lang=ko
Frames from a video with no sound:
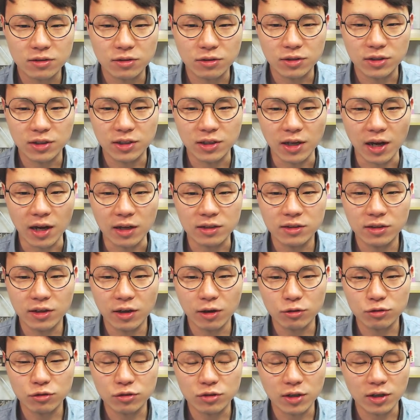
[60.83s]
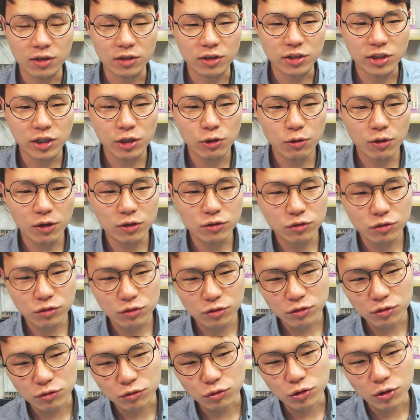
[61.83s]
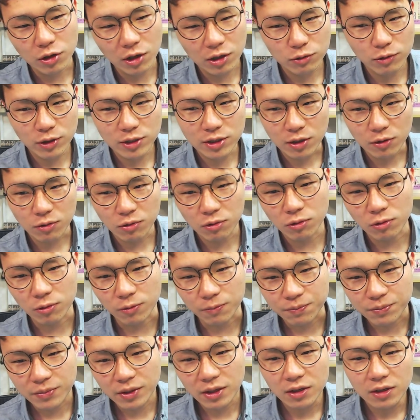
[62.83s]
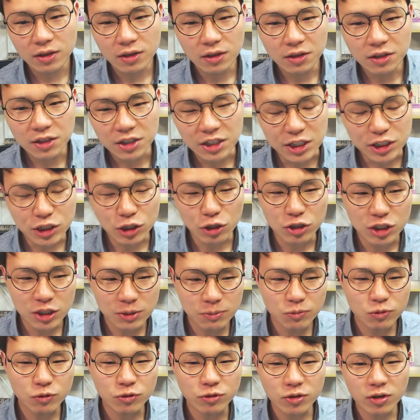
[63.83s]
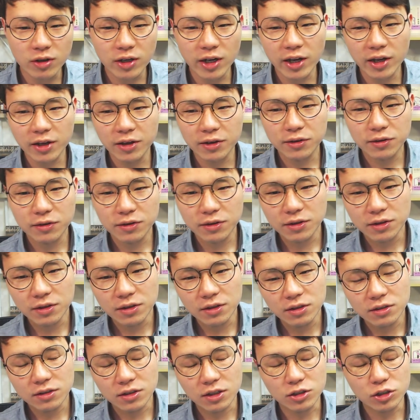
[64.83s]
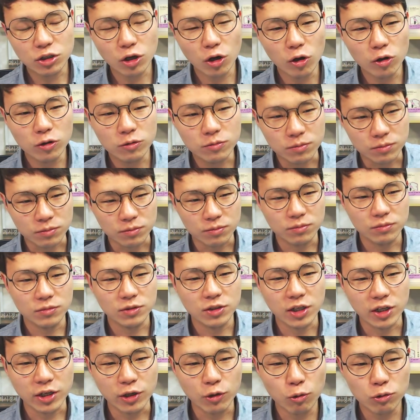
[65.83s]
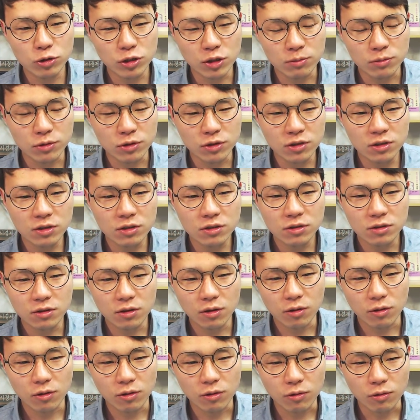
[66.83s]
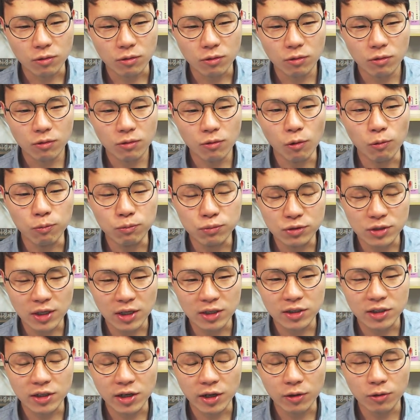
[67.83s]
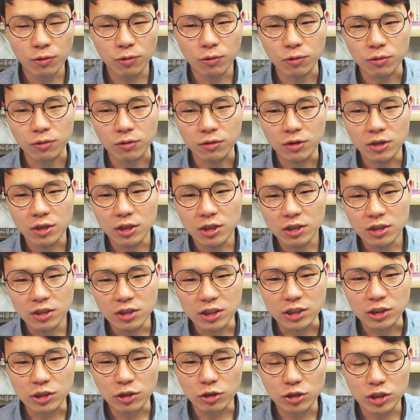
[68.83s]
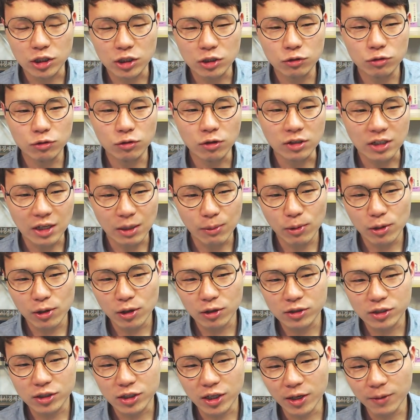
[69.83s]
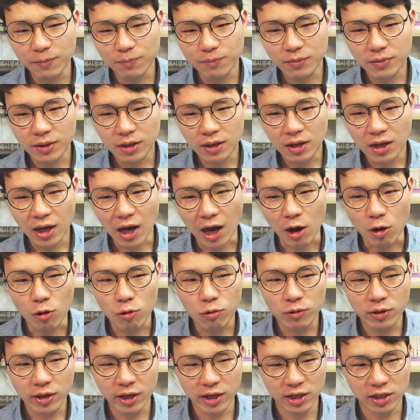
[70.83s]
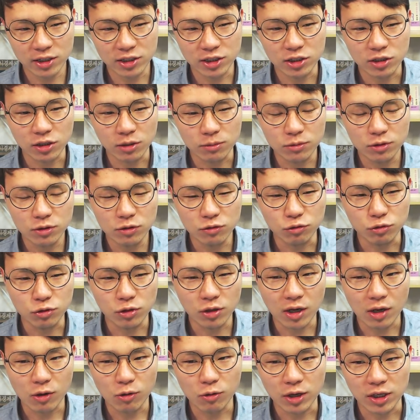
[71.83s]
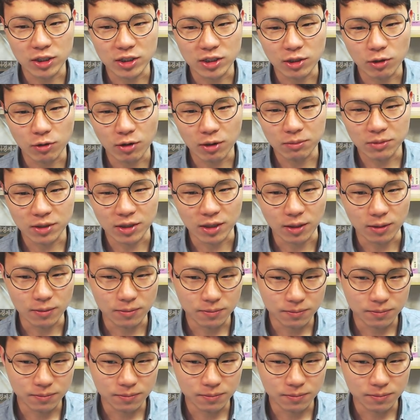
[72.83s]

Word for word: 이 앙드레하우스라는 게 셰어하우스를 운영하는 회사고 2016년에 이제 처음 이제 1호점을 어, 오픈한 이래로 2019년 3월 현재 9개의 지점을 운영하고 계시다고 합니다.